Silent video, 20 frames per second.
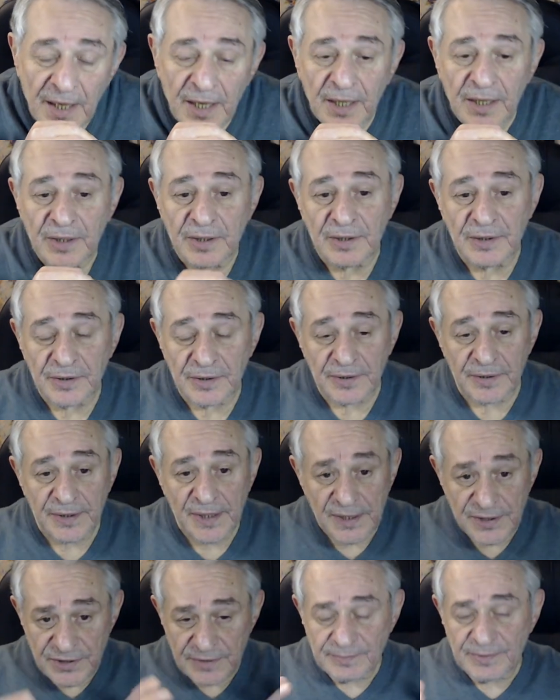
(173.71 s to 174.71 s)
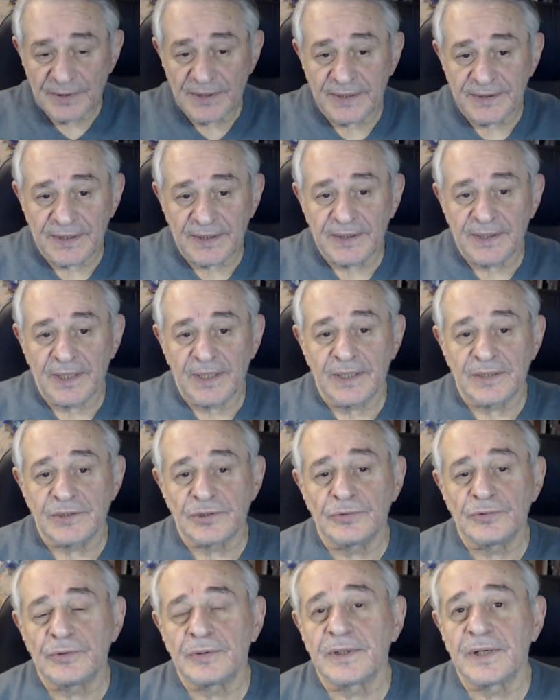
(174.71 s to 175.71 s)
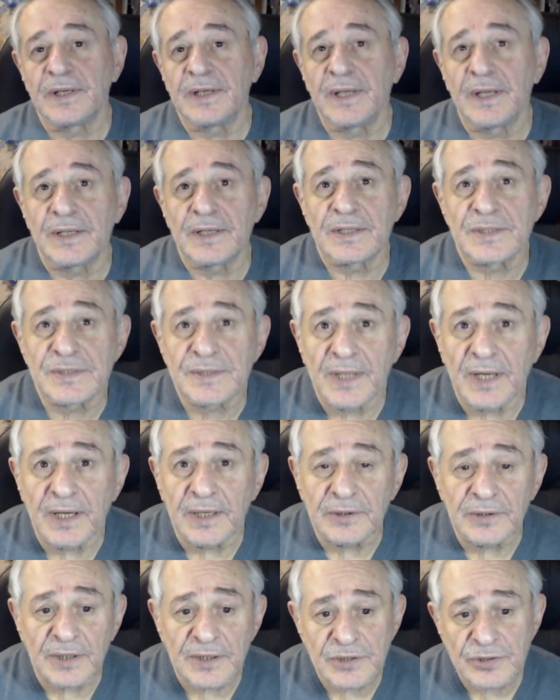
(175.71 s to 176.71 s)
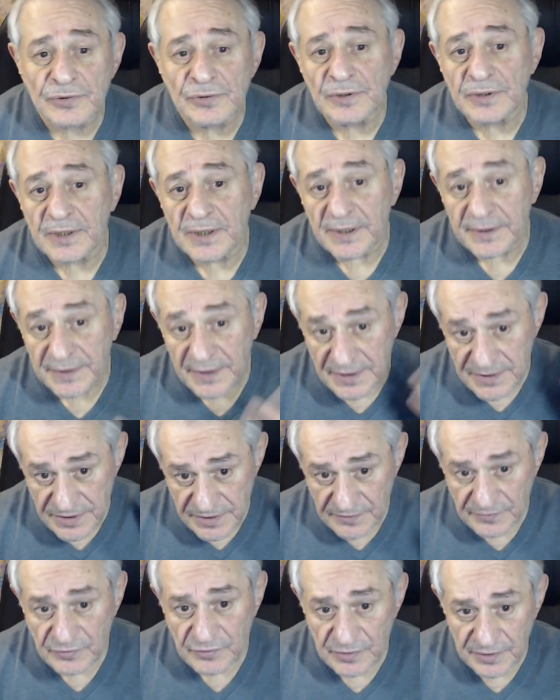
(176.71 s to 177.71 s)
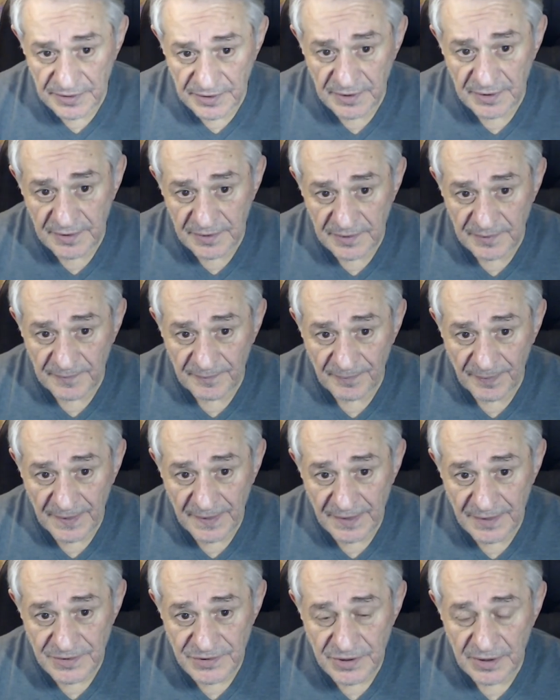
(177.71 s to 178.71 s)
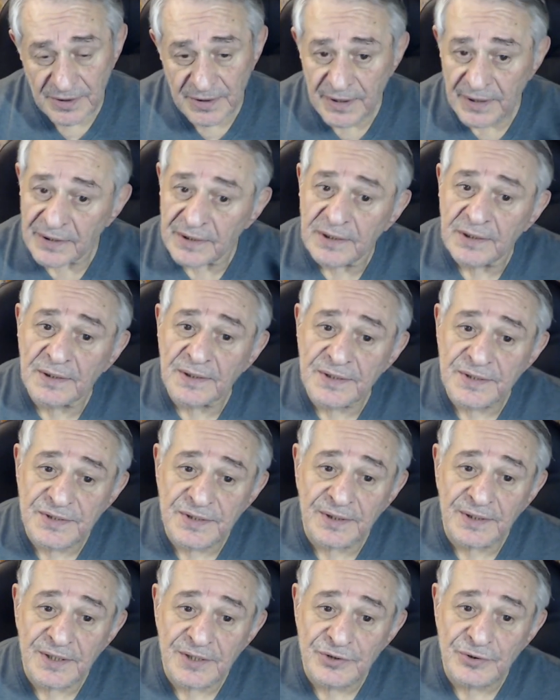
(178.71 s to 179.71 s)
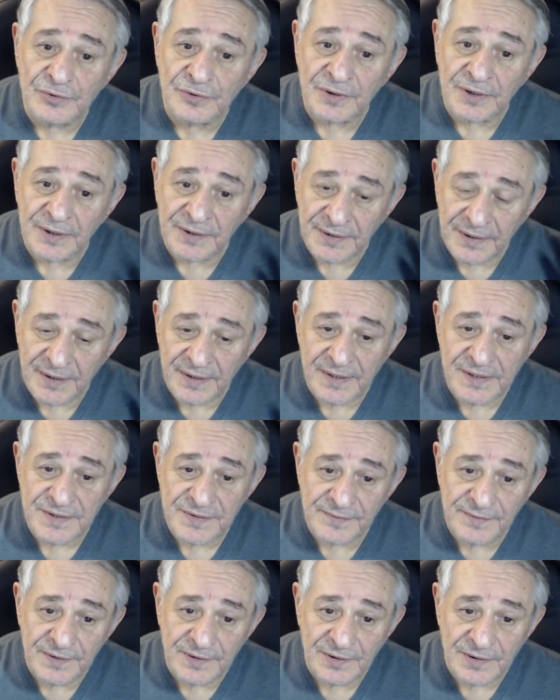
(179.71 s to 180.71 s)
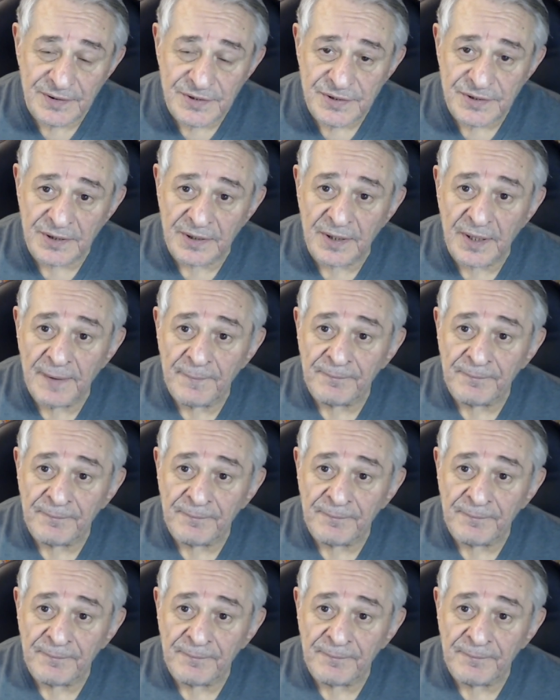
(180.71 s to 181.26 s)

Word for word: Э, раньше была такая теория, я не знаю, насколько она сегодня сохранилась и насколько она развилась, э,